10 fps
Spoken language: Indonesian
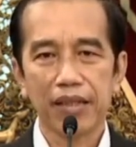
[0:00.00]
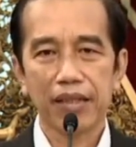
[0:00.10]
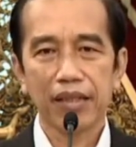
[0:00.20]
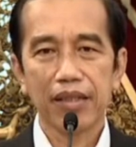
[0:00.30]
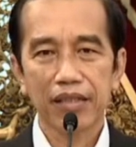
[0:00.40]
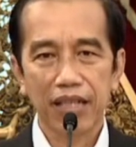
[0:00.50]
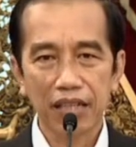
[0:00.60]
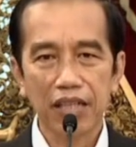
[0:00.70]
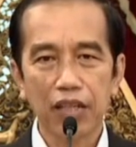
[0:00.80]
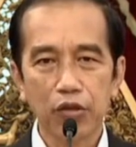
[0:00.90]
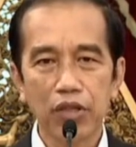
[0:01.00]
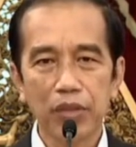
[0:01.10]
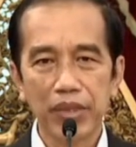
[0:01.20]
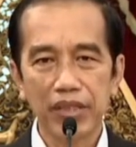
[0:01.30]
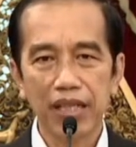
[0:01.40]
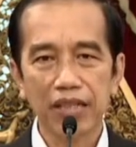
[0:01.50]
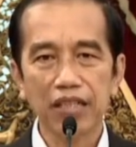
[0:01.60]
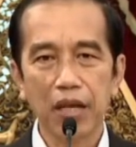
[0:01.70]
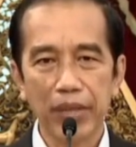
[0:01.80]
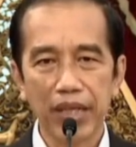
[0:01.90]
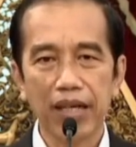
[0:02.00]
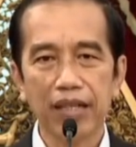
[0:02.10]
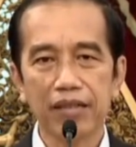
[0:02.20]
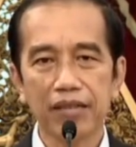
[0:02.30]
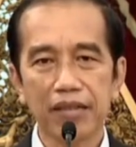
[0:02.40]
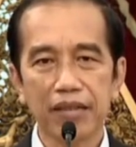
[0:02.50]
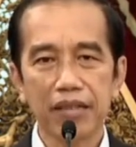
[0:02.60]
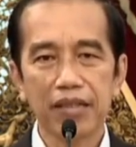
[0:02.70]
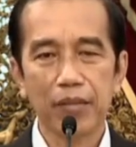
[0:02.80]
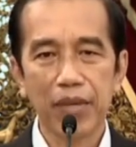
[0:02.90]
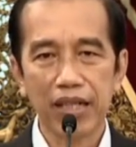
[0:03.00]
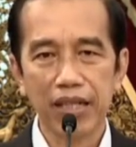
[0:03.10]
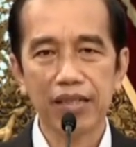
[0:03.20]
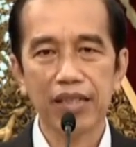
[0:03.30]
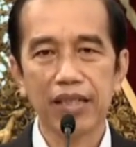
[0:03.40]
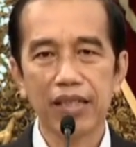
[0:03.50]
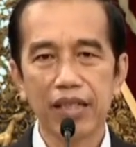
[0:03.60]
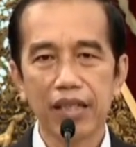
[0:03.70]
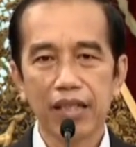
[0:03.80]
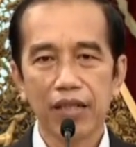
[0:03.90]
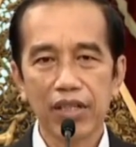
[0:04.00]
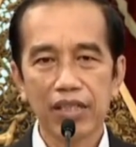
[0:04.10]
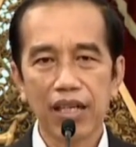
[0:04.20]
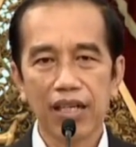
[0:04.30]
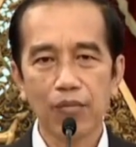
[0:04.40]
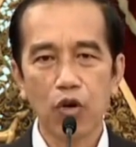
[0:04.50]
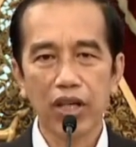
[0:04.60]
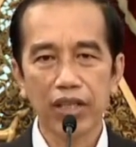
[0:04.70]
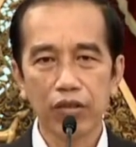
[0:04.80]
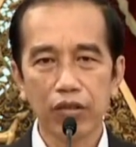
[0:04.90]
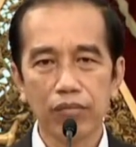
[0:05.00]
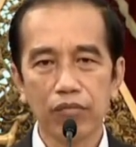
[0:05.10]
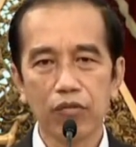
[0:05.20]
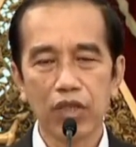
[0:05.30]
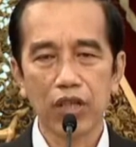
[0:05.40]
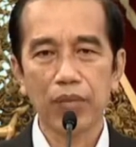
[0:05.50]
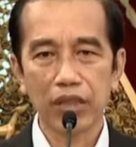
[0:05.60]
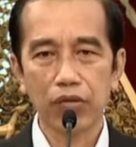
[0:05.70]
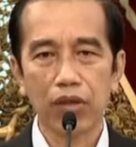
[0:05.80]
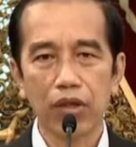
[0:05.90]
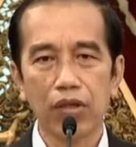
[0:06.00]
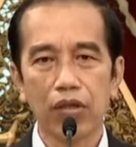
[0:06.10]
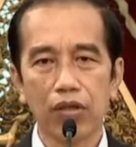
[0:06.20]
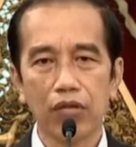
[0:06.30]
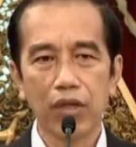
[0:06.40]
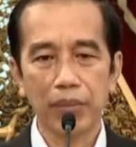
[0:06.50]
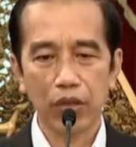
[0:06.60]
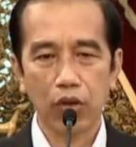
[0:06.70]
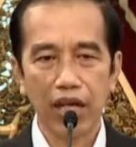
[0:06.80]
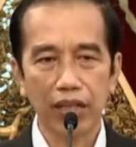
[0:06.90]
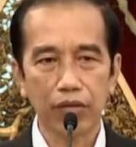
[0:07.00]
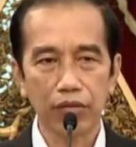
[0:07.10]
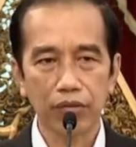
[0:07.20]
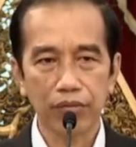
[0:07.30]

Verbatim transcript: Saya rasa itu yang bisa saya sampaikan. Terima kasih. Wassalamualaikum warahmatullahi wabarakatuh.